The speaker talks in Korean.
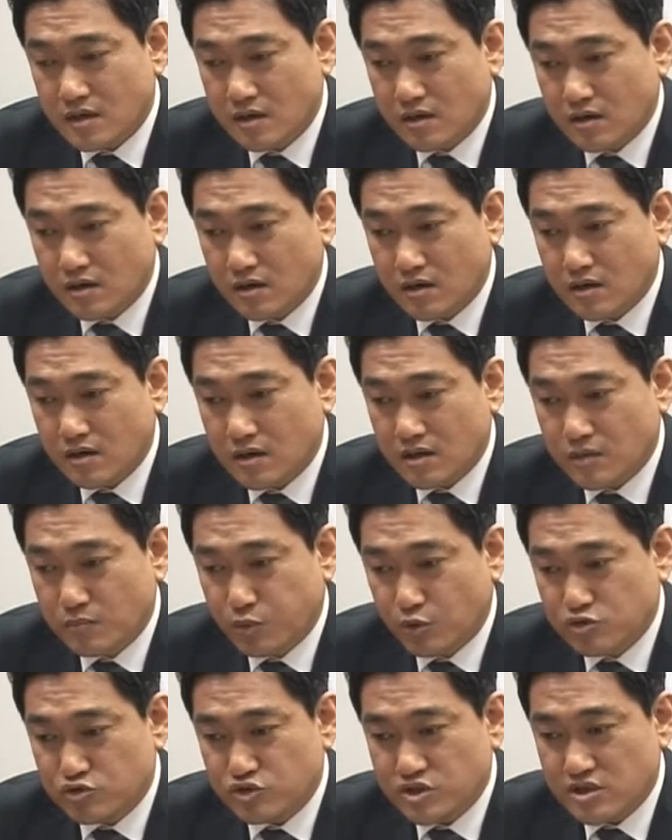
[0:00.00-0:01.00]
어, 이
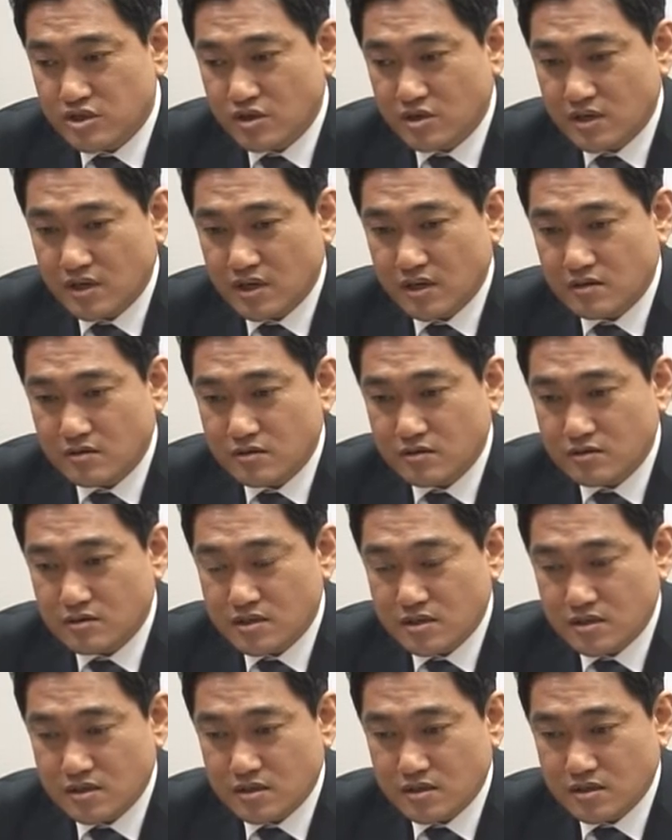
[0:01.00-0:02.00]
보수 진영이라는
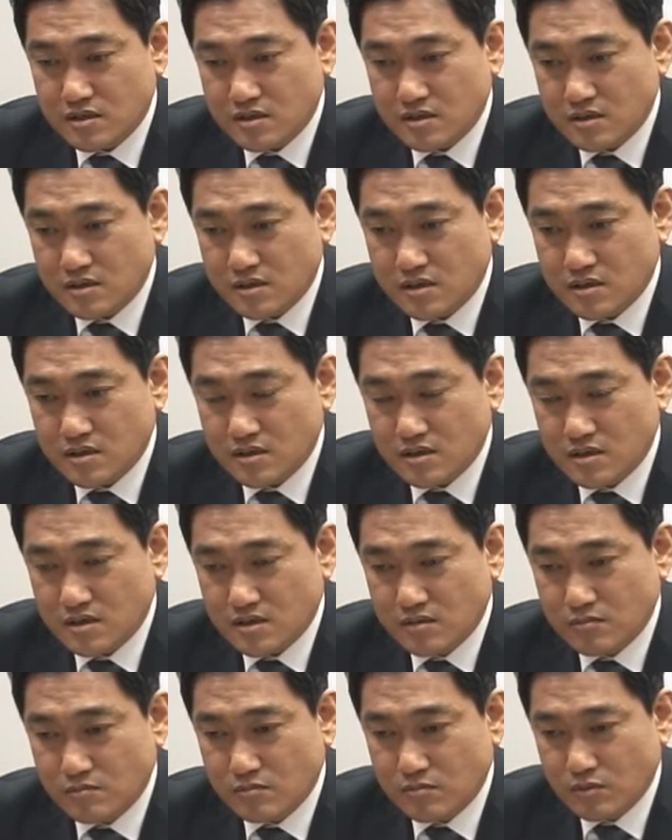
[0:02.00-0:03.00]
것이 이,
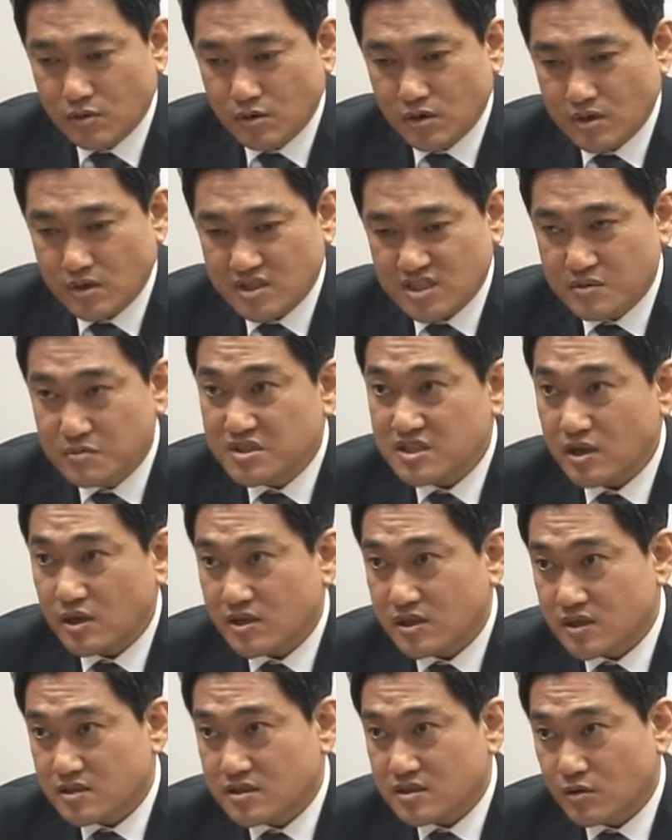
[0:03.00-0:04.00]
뭐 이
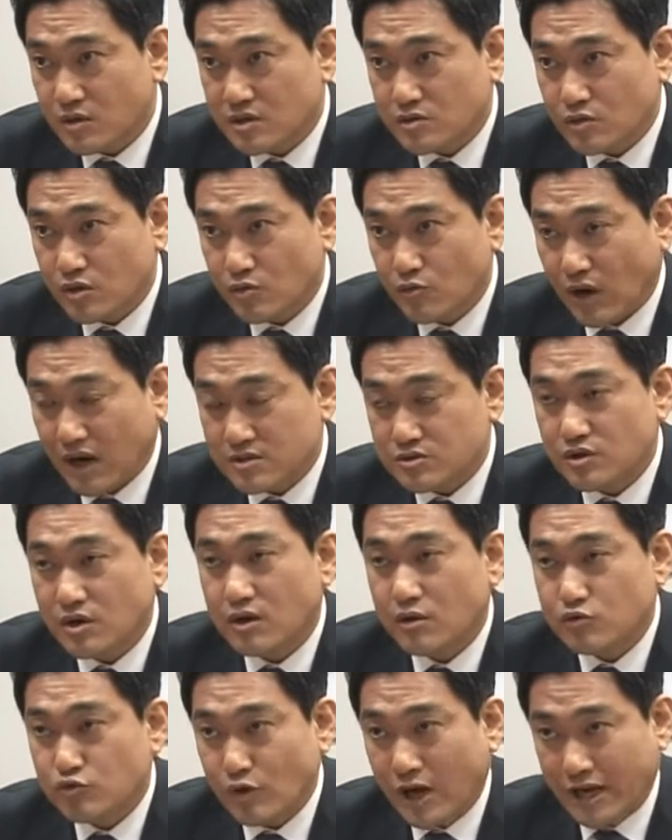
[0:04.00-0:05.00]
시민사회단체 활동이 왕성한
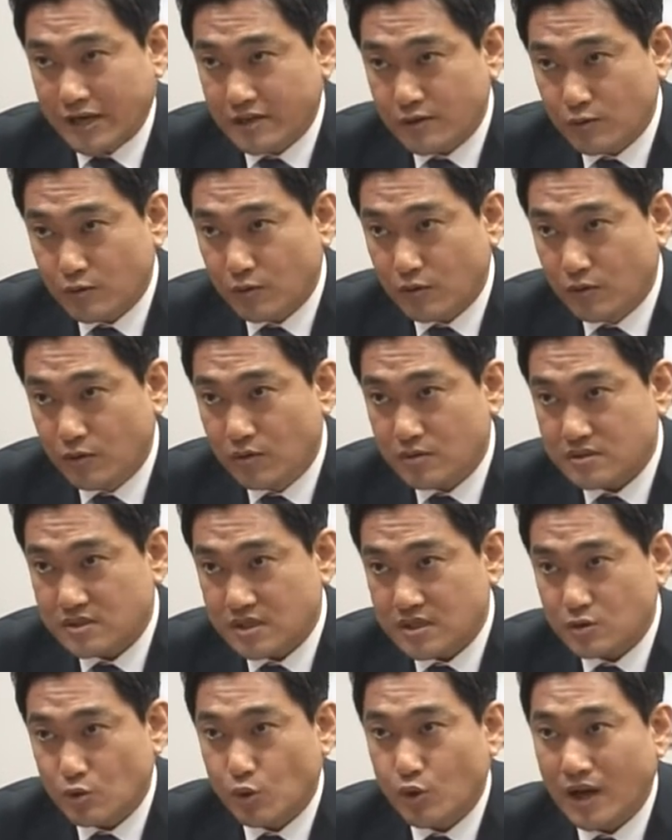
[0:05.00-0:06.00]
것도 아니고
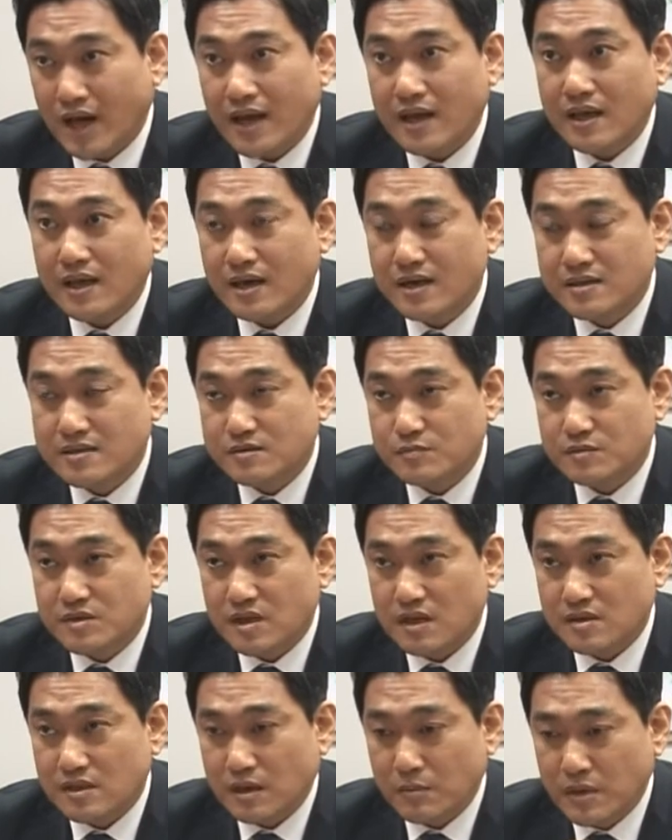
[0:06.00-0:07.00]
예. 그런 한계가 있습니다.
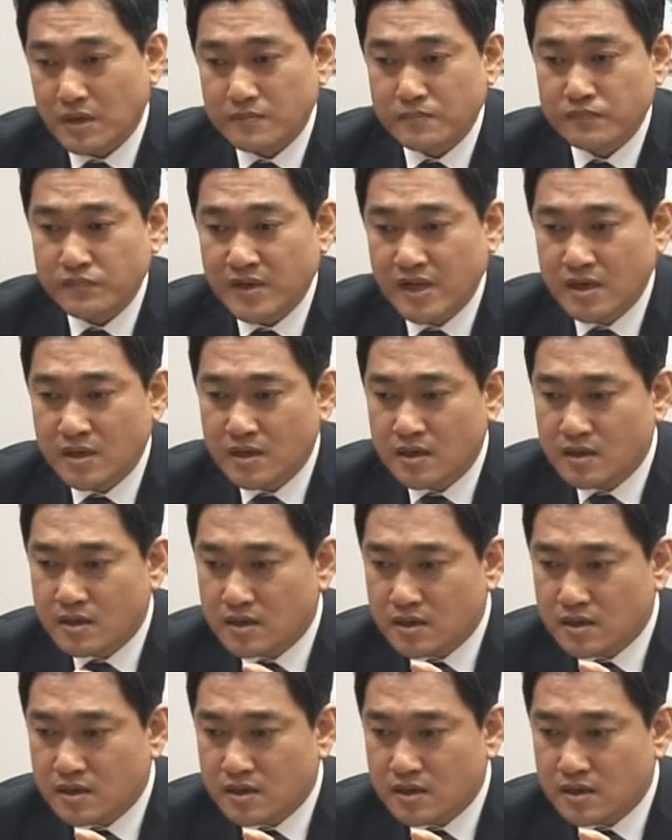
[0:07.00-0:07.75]
다만 음.